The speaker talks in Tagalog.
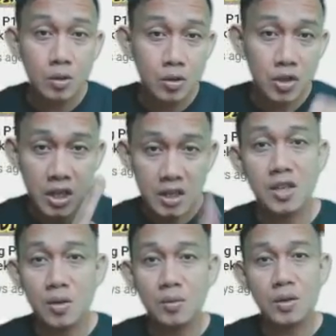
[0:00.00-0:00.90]
consider
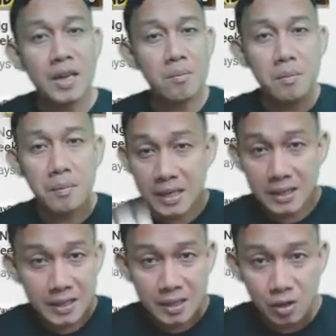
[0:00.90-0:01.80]
subscribing by
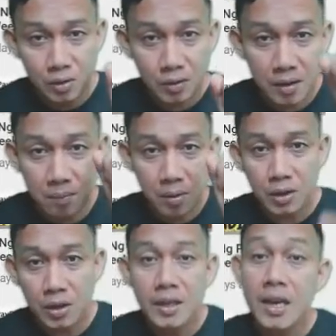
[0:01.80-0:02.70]
hitting the subscribe
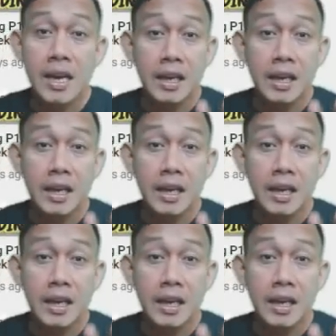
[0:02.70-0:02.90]
button.